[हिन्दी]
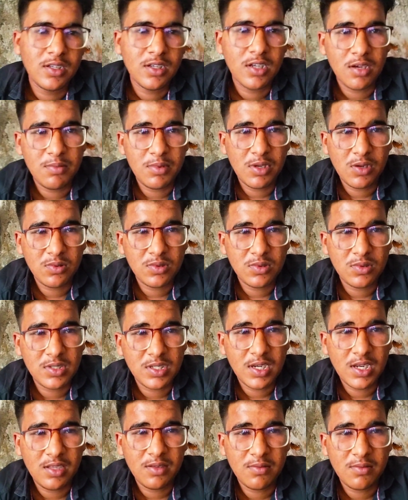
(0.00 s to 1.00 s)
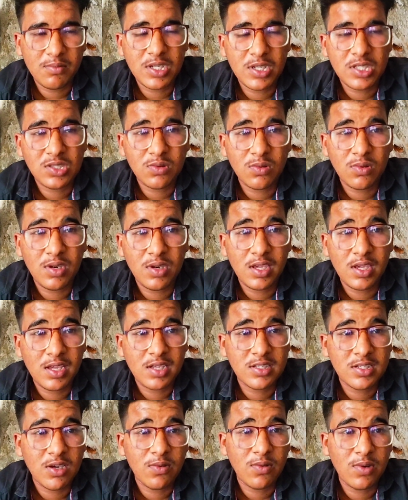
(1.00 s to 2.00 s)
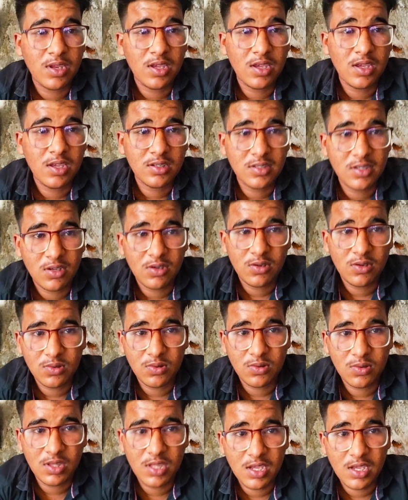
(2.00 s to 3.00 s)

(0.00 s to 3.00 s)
अभी कुछ नहीं बस सोने की इच्छा हो रही है चलो सोते